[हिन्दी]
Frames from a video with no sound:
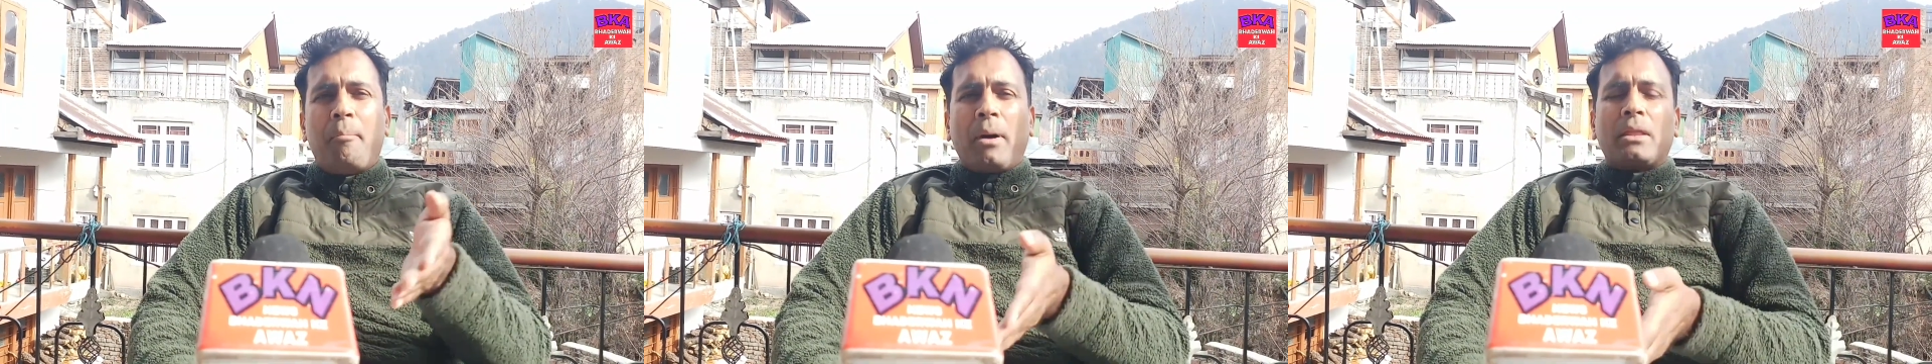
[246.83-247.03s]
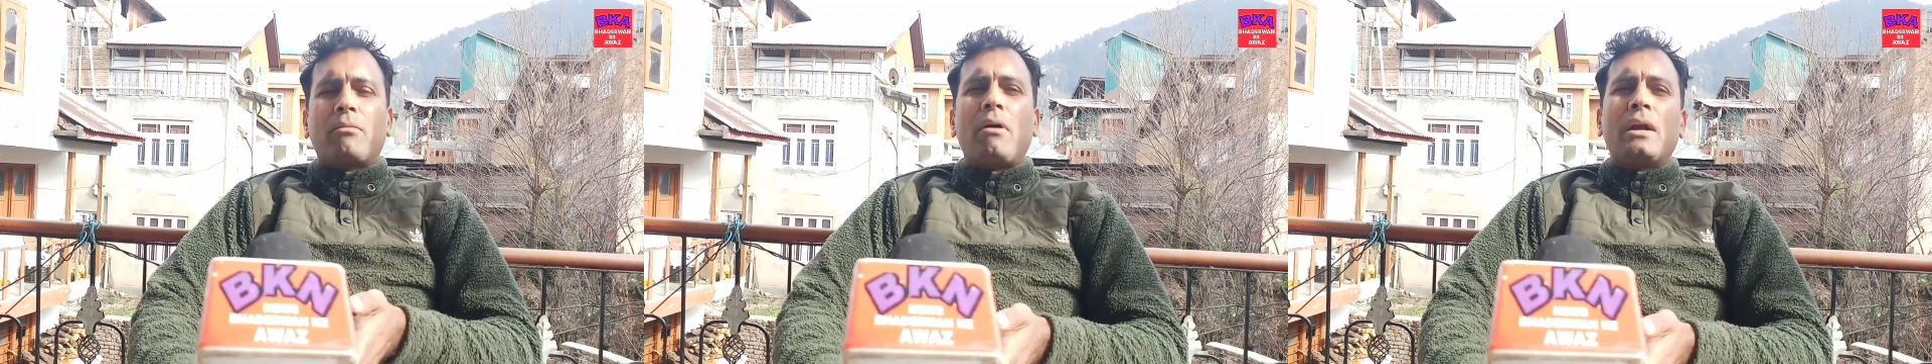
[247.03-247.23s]

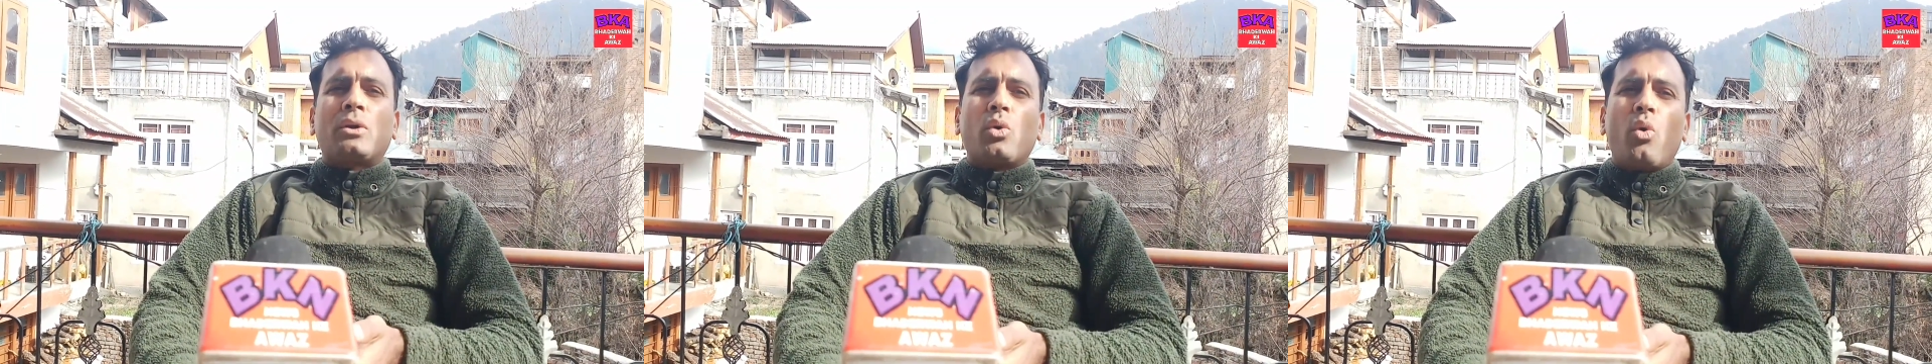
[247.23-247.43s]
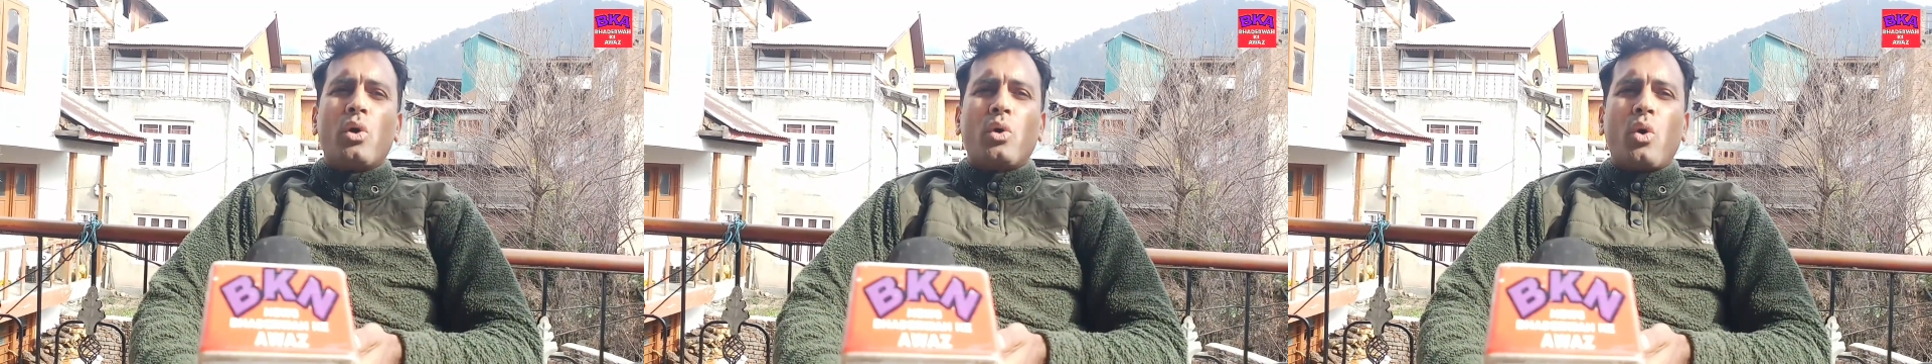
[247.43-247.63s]
भद्रवा
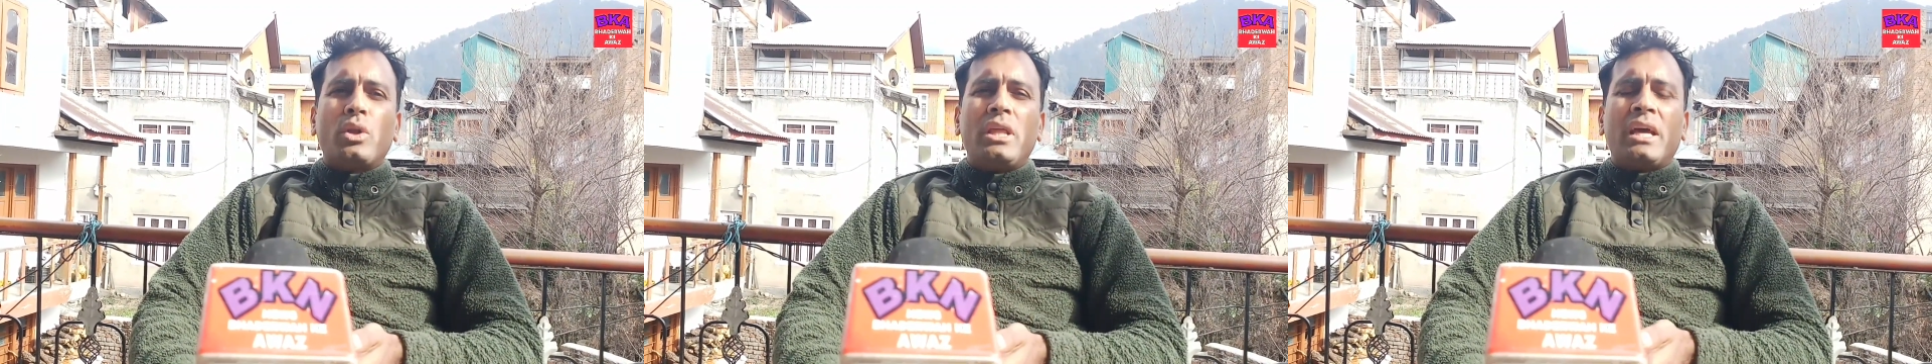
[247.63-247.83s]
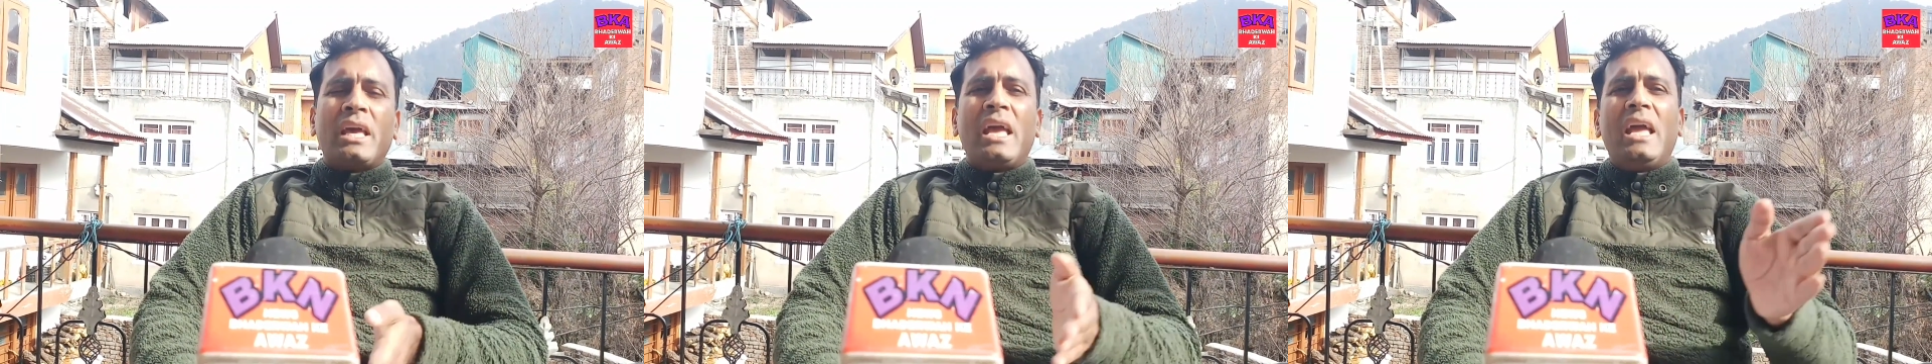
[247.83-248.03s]
टोन
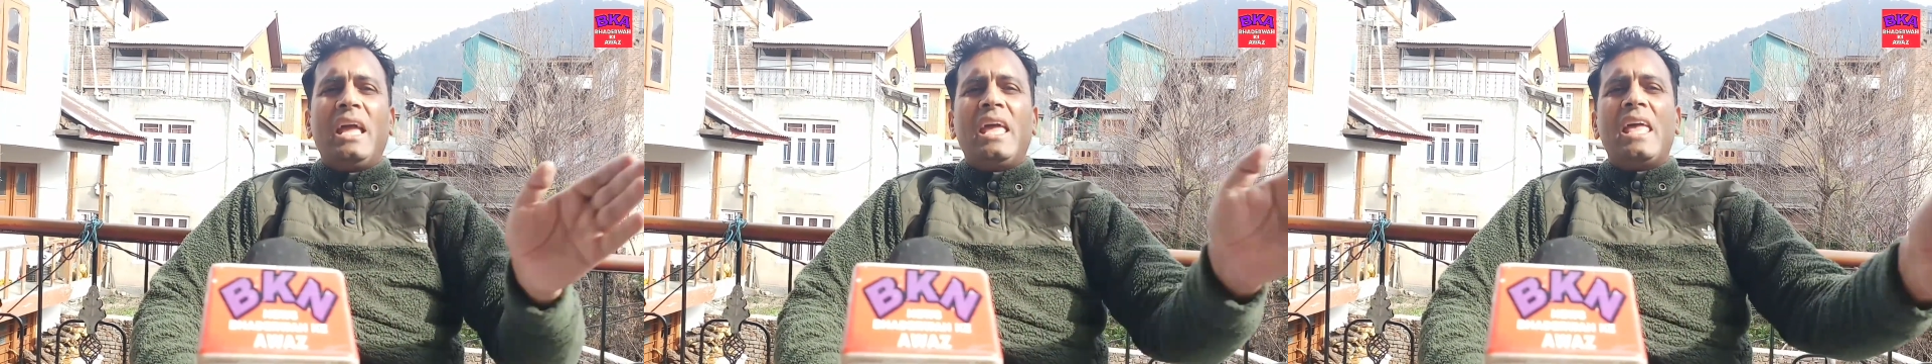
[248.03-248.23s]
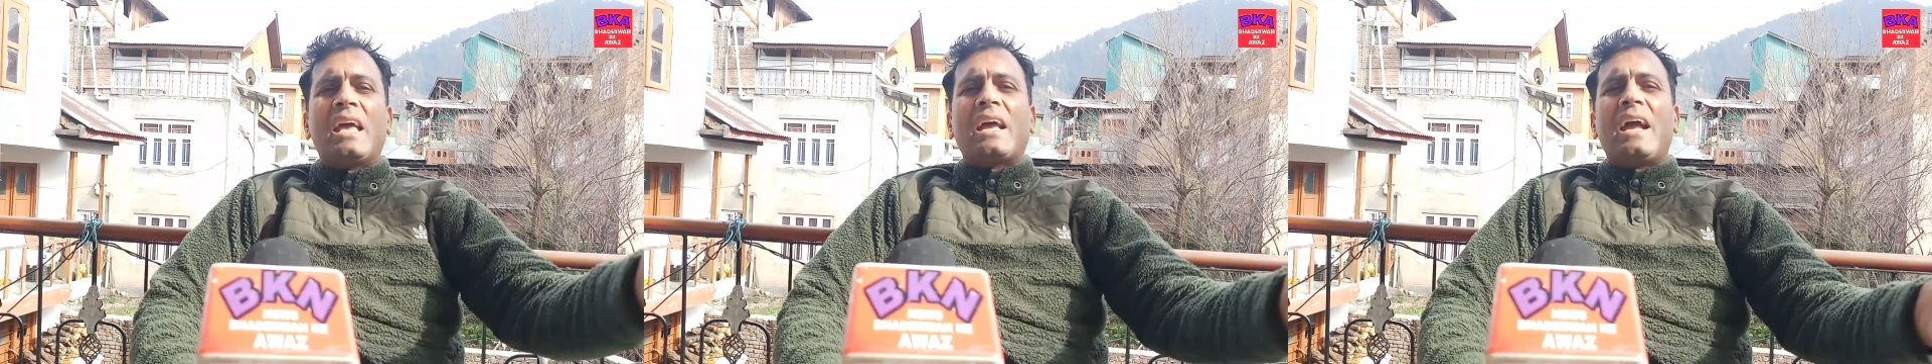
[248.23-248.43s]
को देखे
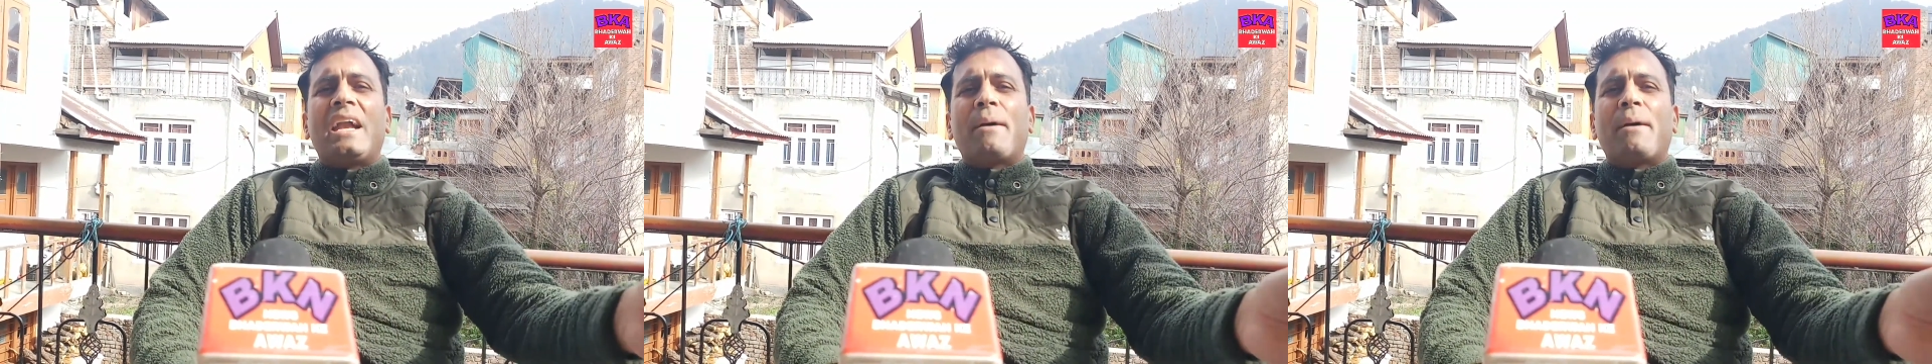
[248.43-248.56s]
एक